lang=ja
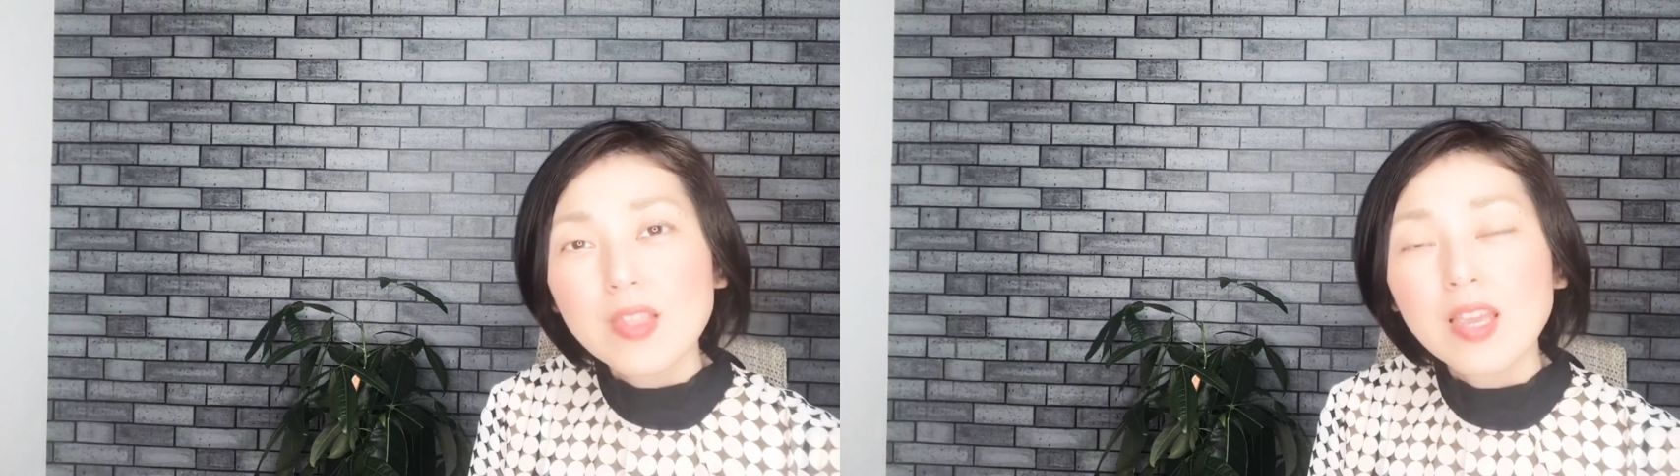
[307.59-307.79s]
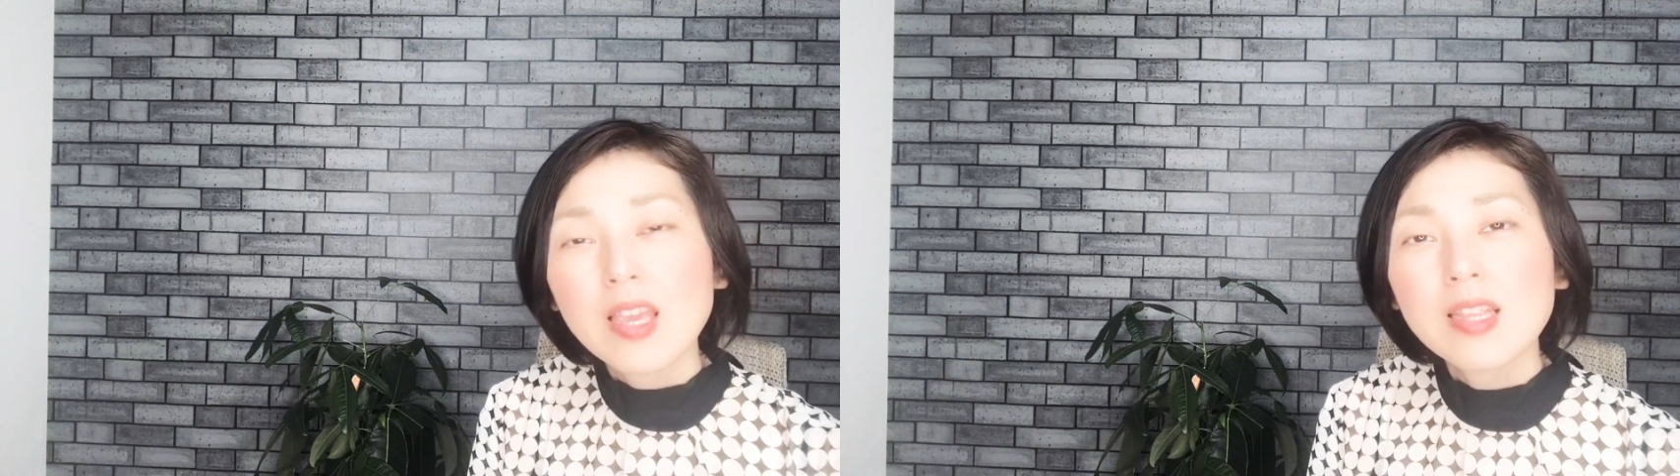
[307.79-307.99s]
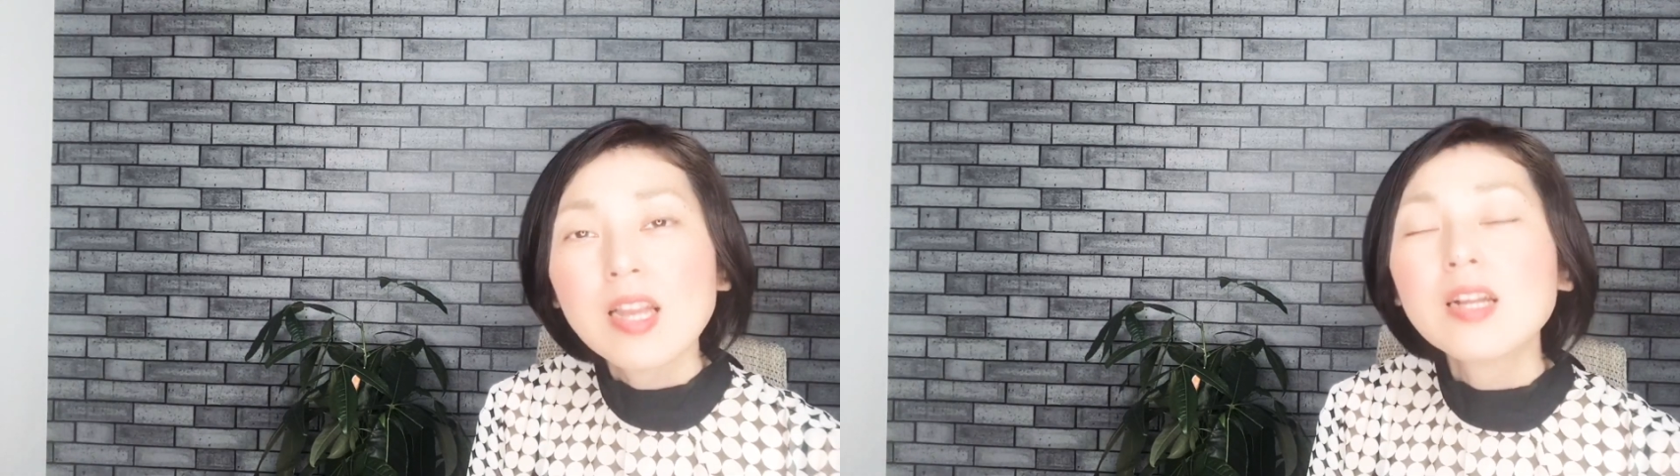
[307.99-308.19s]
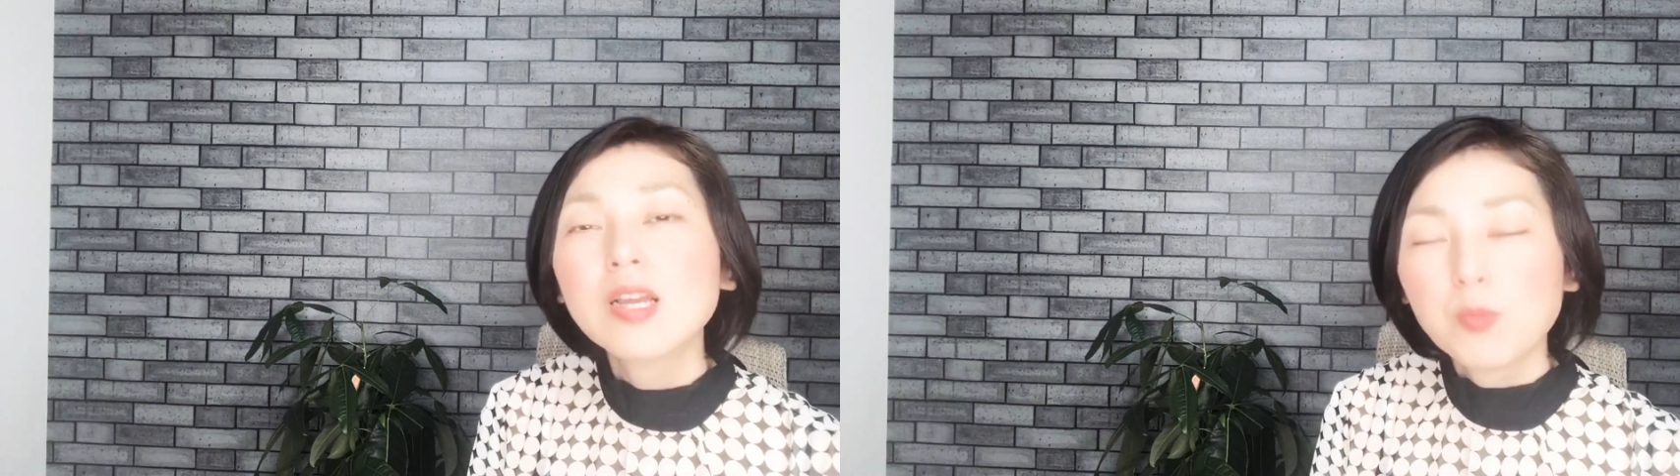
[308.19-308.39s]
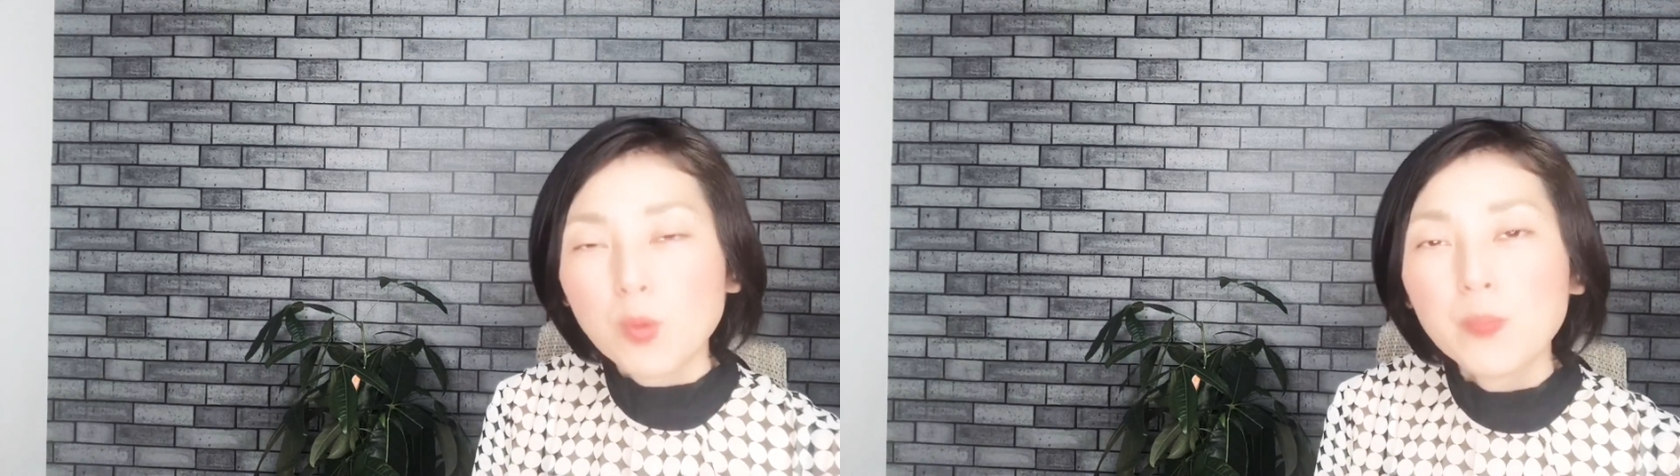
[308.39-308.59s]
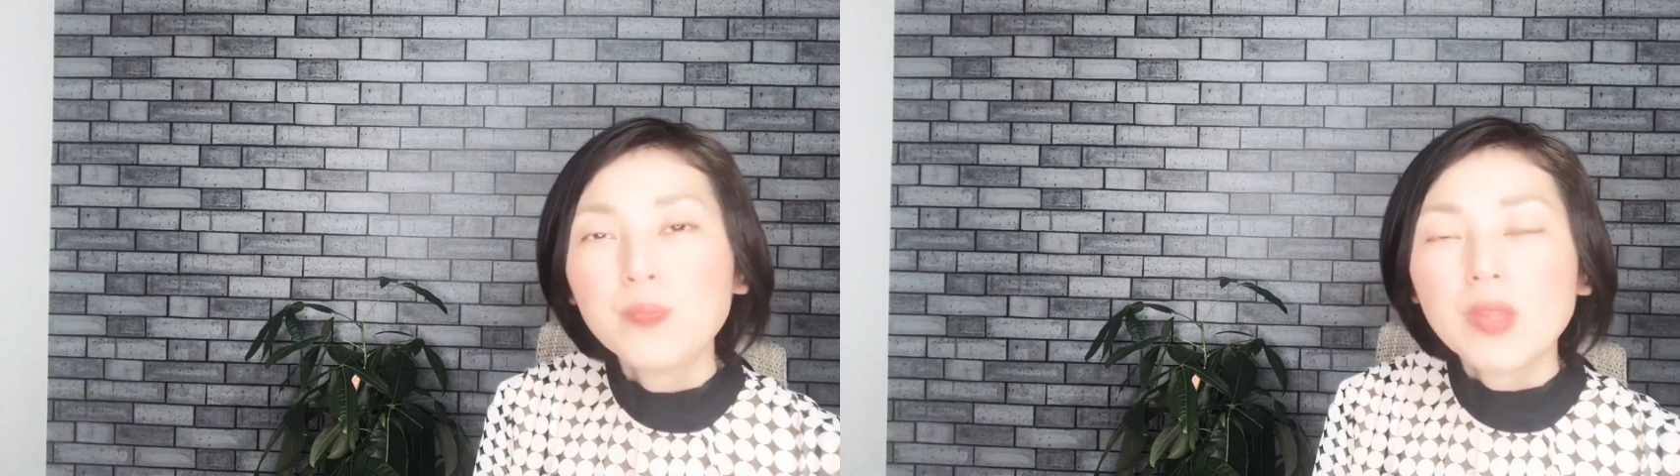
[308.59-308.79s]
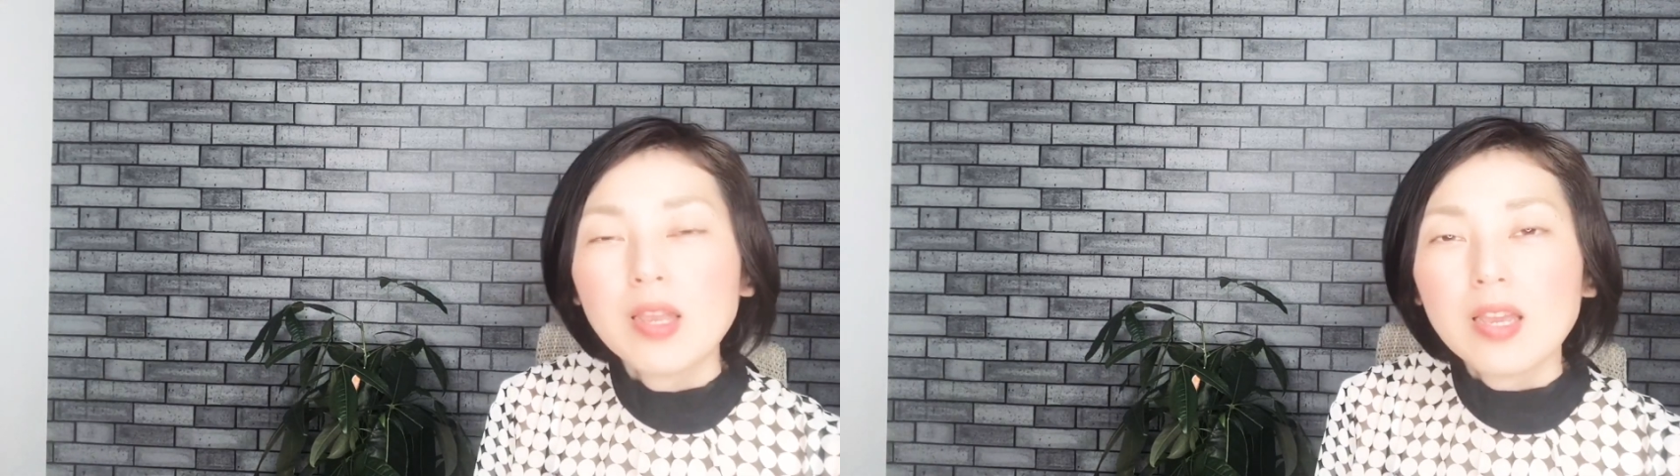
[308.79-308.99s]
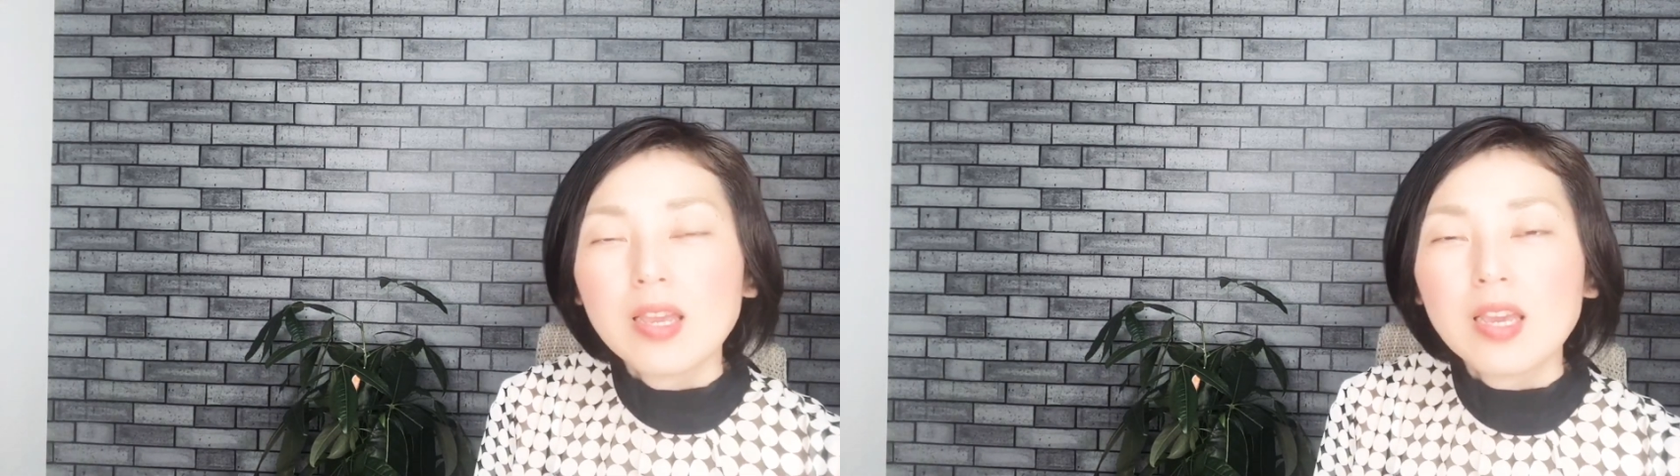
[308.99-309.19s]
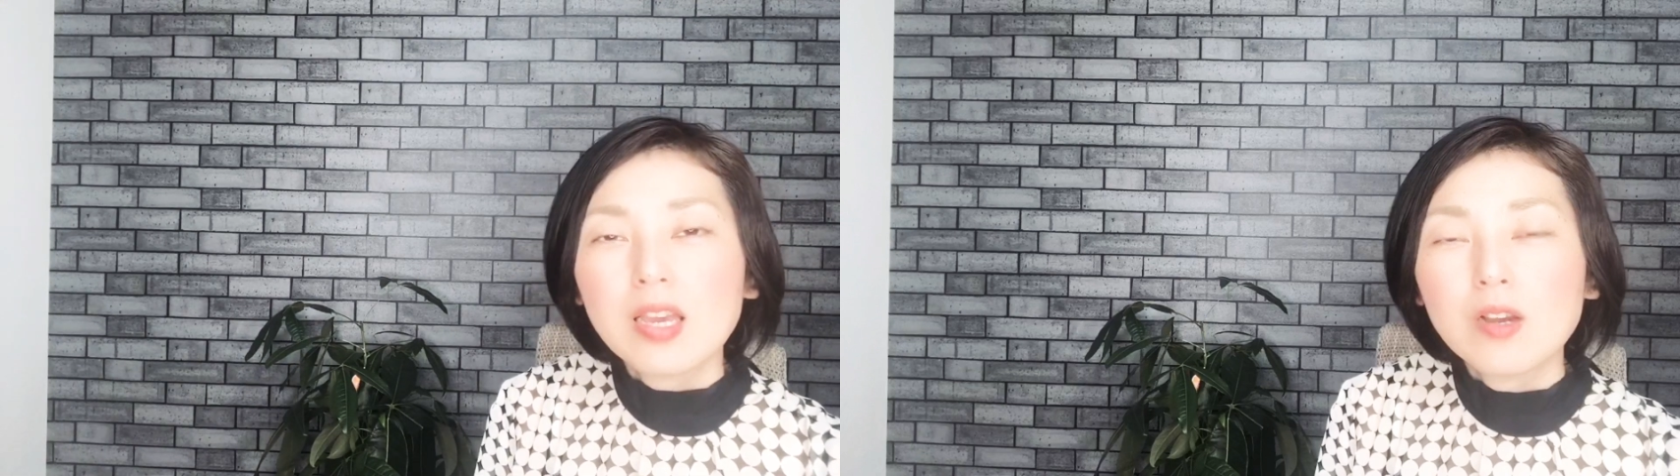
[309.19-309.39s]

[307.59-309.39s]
えー、何回も、えー、